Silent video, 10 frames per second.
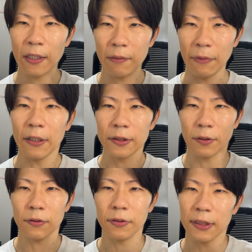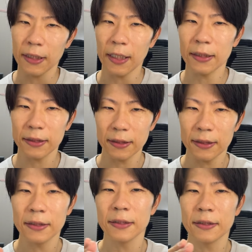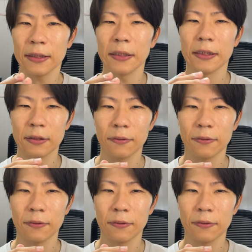まあその繰り返しなんですよ。